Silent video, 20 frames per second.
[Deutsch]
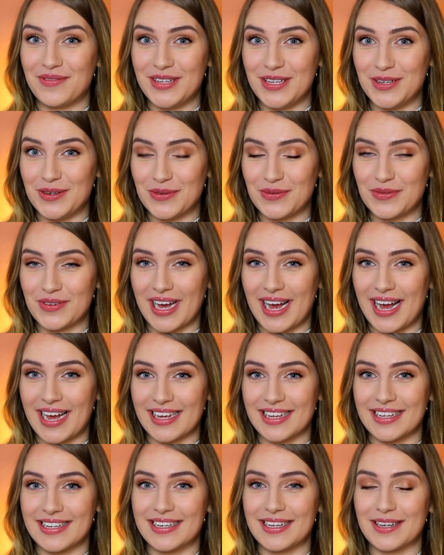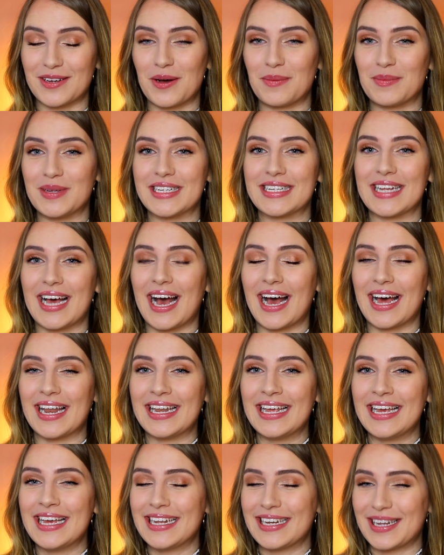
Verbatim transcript: Videofrage in den Kommentaren,